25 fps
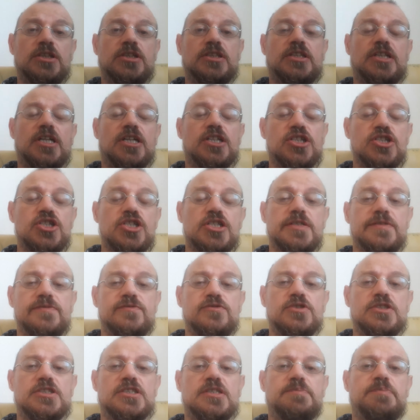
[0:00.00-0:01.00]
quand j'ai
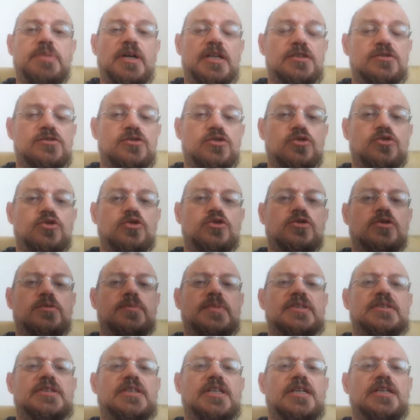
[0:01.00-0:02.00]
vu qu'il parlait de ce
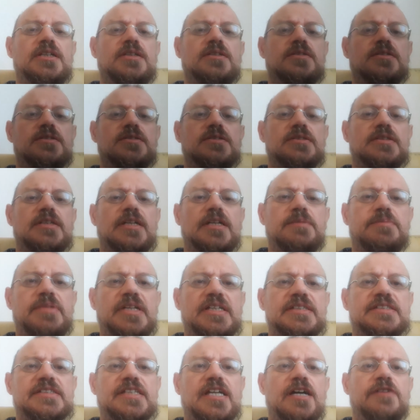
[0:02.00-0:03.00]
documentaire, eh
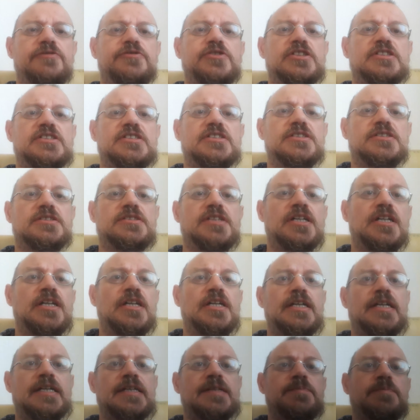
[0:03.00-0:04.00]
ben, ça a fait tilt.
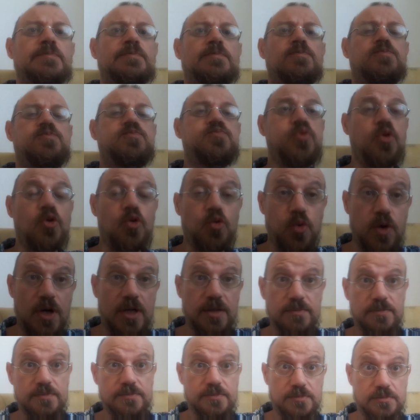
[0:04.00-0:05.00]

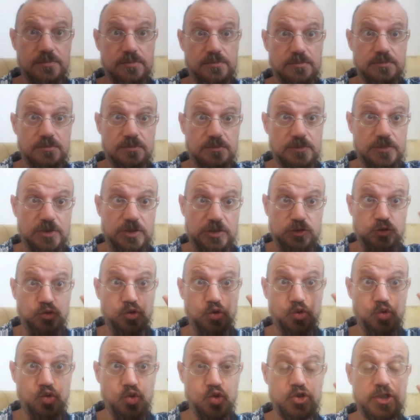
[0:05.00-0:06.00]
Pourquoi
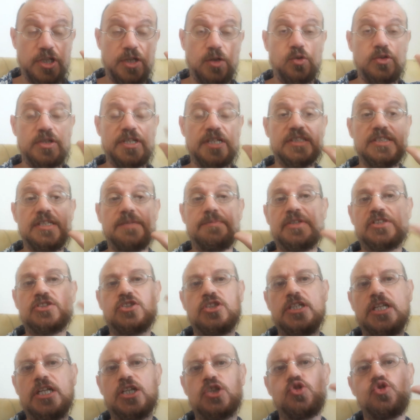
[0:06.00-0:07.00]
du coup, je l'ai regardé parce
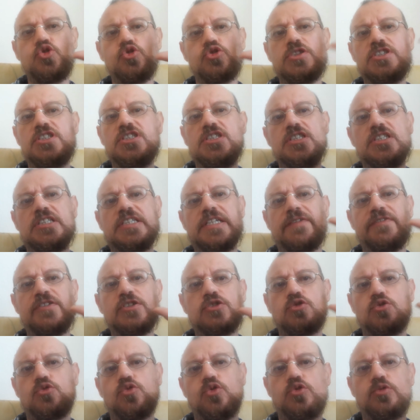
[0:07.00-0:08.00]
qu'il a juste dit qu'il y avait
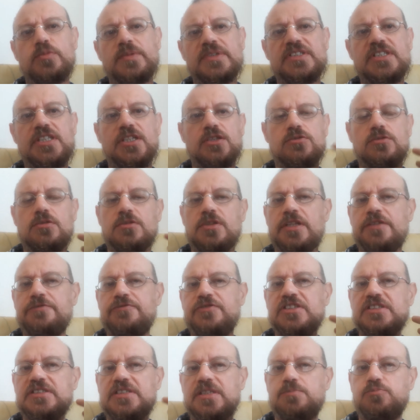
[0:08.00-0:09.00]
ce documentaire sur
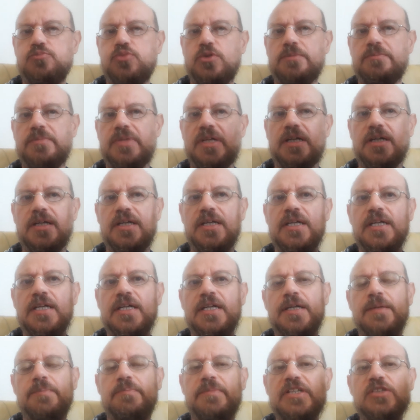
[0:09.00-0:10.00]
Netflix et point barre.
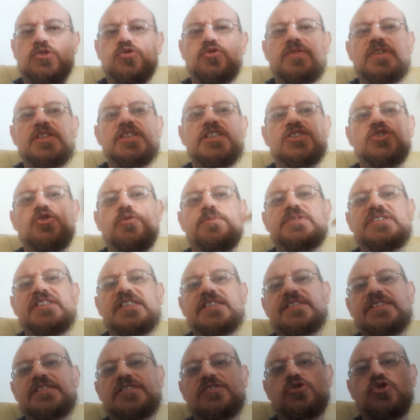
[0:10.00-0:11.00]
Mais souvent, les
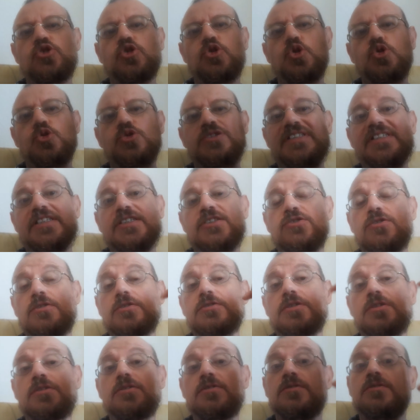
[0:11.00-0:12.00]
obsessions des
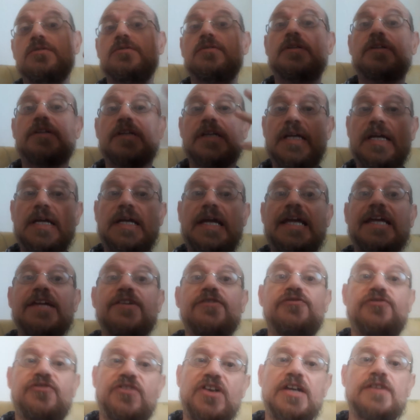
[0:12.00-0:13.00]
autres euh,
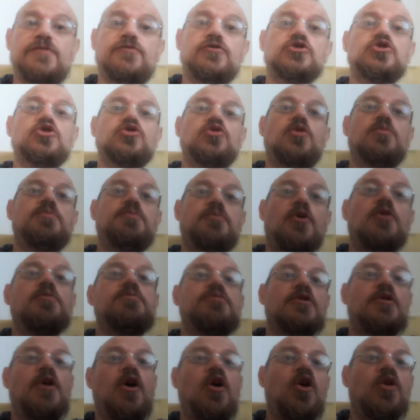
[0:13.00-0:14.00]
éveillent votre
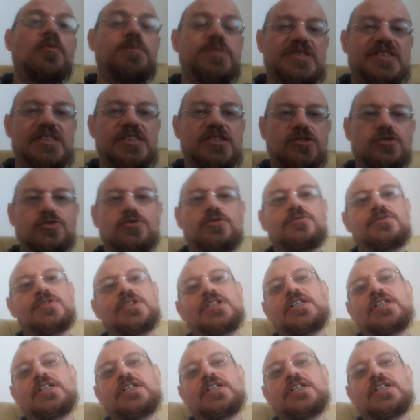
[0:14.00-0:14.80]
propre obsession.